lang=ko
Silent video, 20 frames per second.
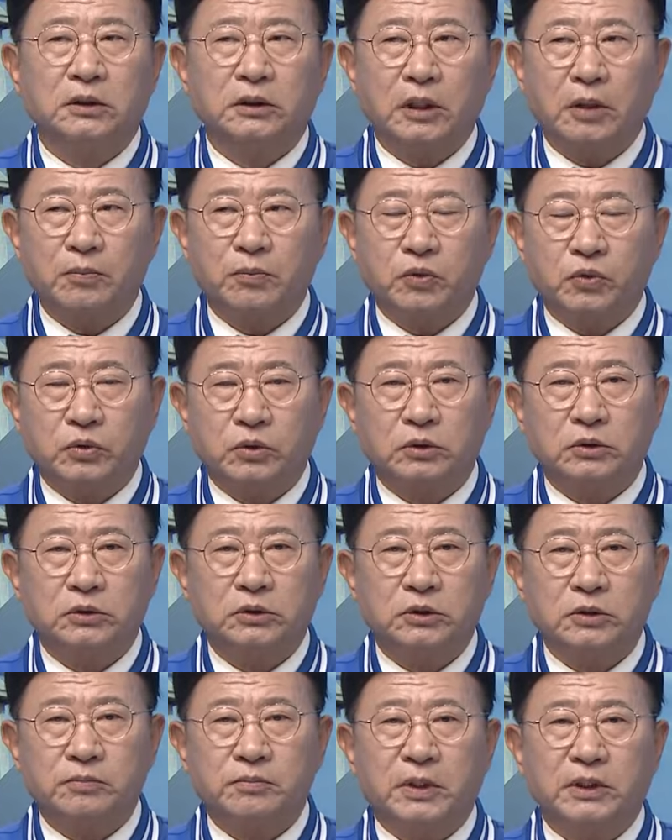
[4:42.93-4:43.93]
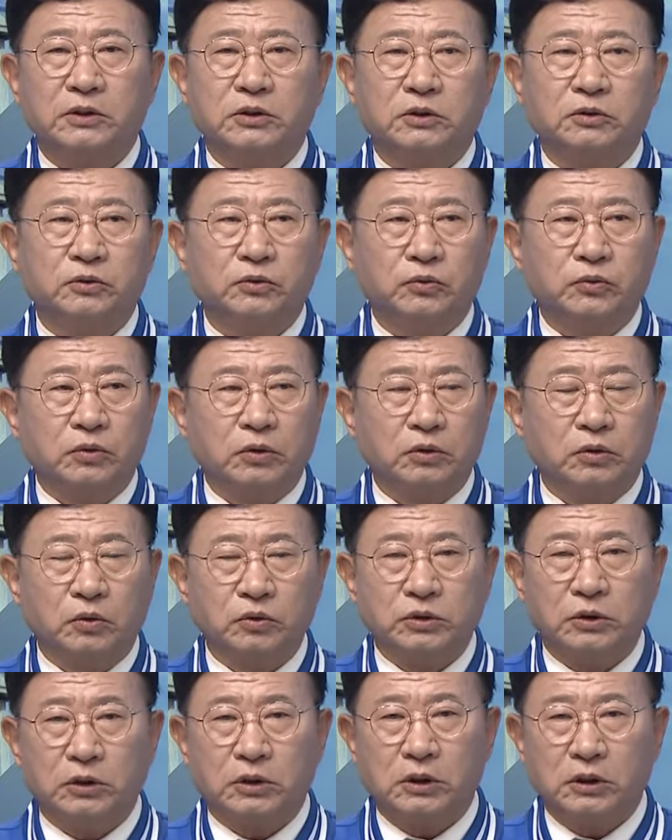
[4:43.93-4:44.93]
남북권 10만 정주권
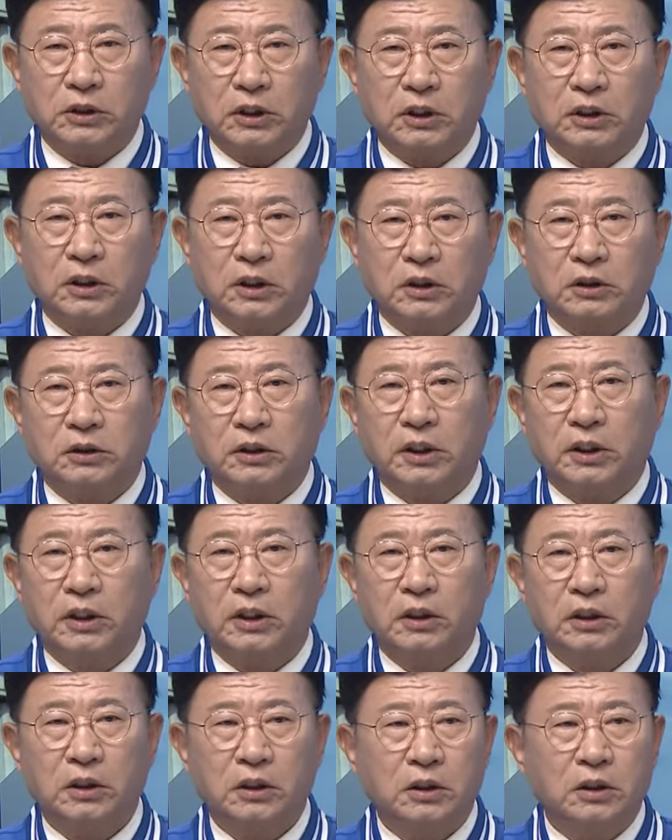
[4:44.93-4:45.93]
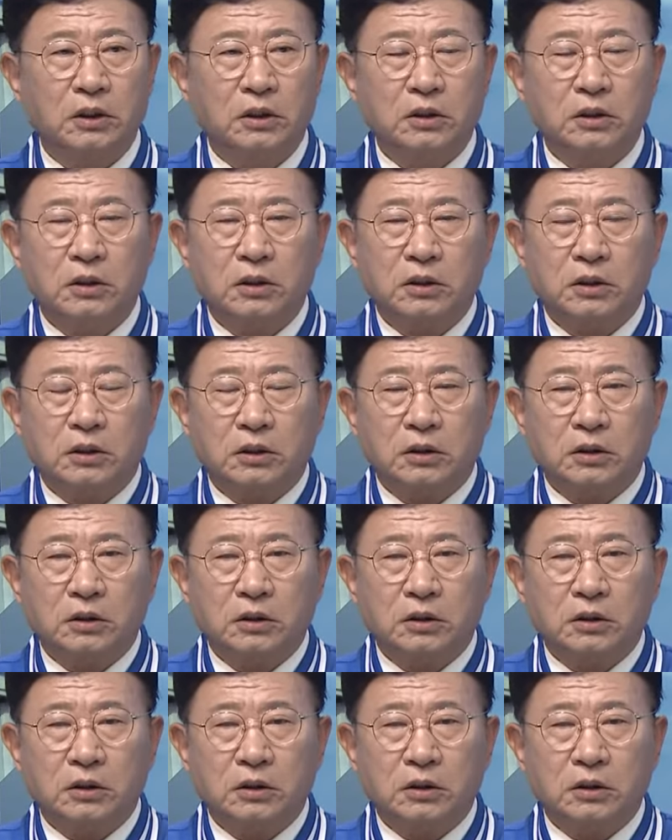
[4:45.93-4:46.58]
도시를 이야기하는데 음.